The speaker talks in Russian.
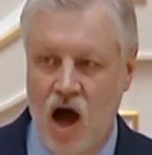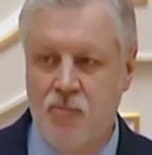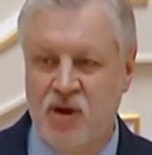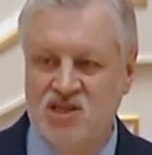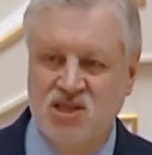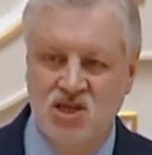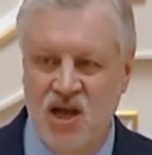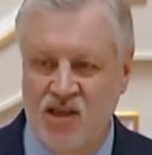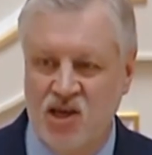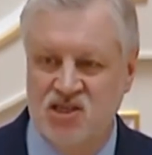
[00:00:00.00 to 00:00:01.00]
А
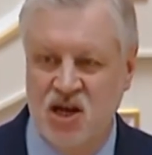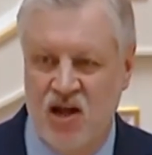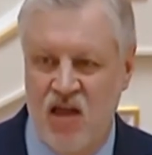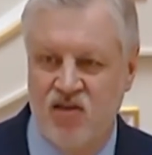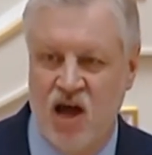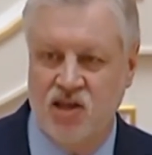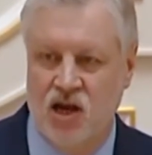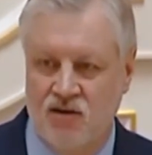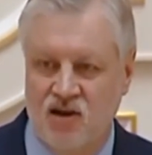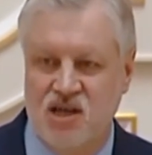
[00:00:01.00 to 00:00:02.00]
председатель
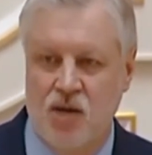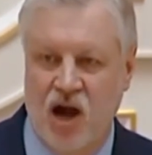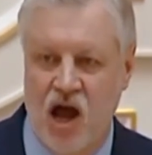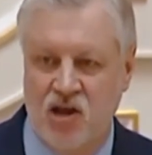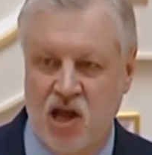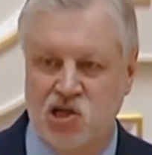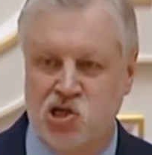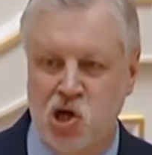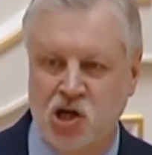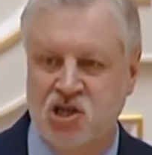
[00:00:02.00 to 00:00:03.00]
законодательного собрания
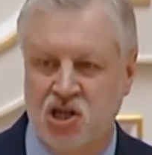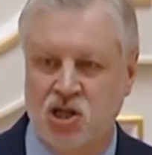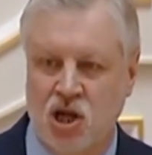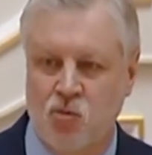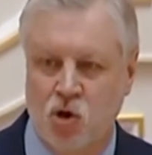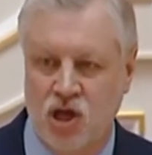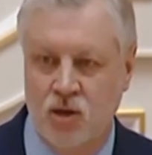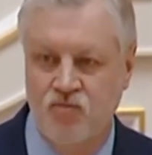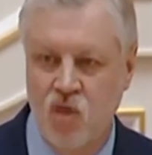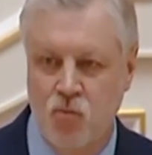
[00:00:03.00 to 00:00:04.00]
лжет с этой
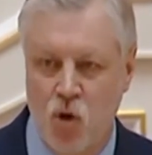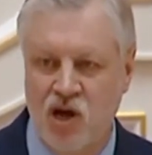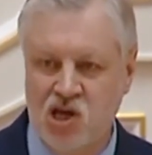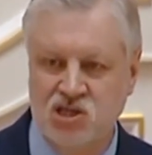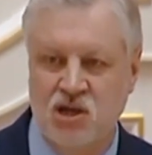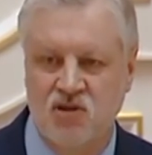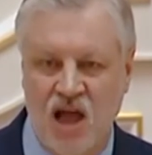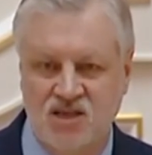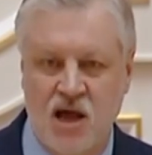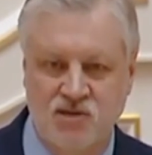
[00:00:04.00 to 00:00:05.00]
трибуны. Публично, в
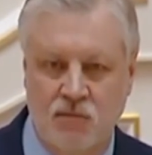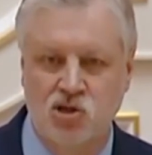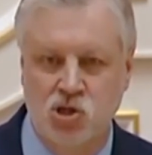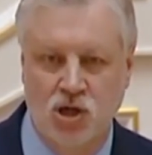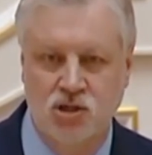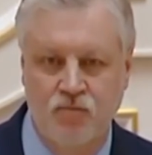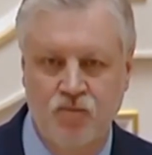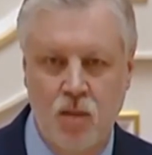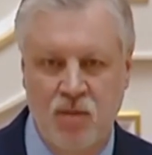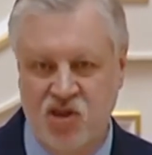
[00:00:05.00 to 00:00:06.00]
глаза всем лжет.
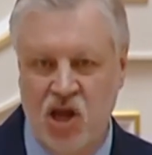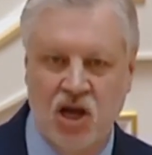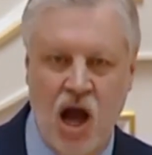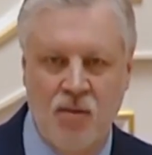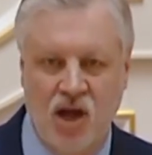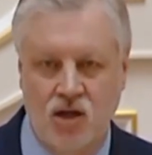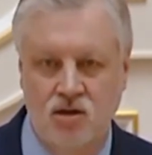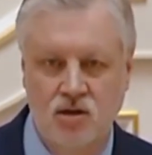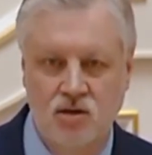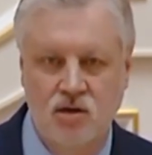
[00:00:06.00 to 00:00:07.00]
Под
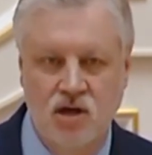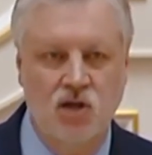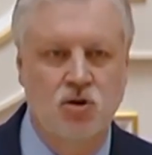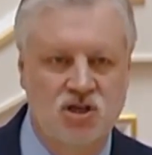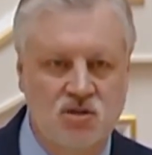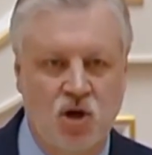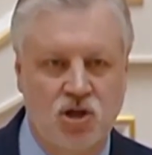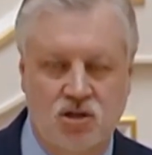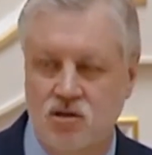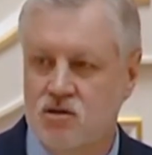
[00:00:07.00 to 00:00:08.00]
телекамеры, которые
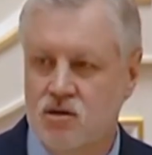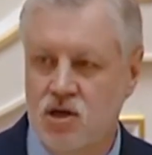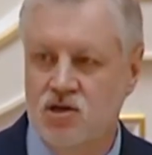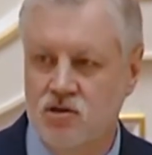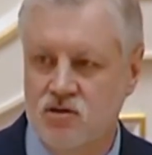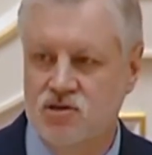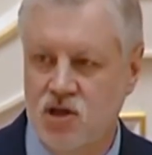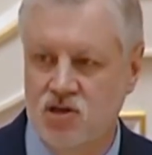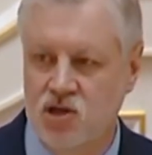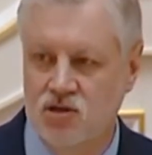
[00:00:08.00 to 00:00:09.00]
смотрят, и
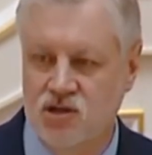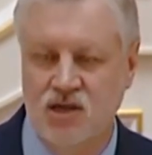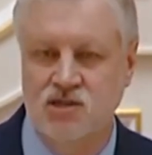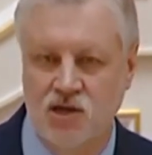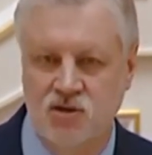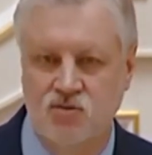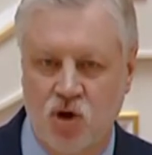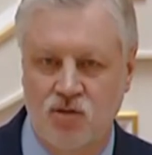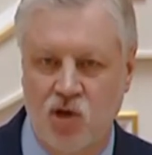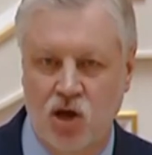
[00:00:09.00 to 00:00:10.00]
э, те, трансляцию
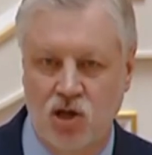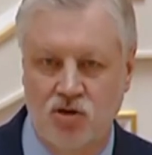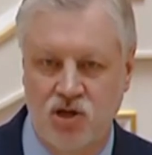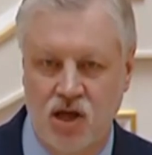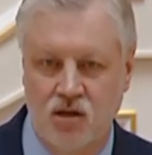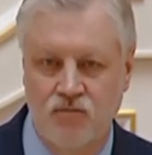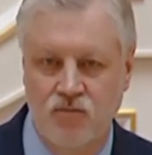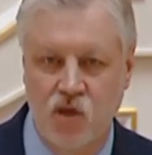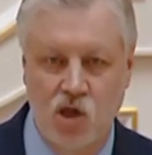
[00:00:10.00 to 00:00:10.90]
смотрят миллионы людей.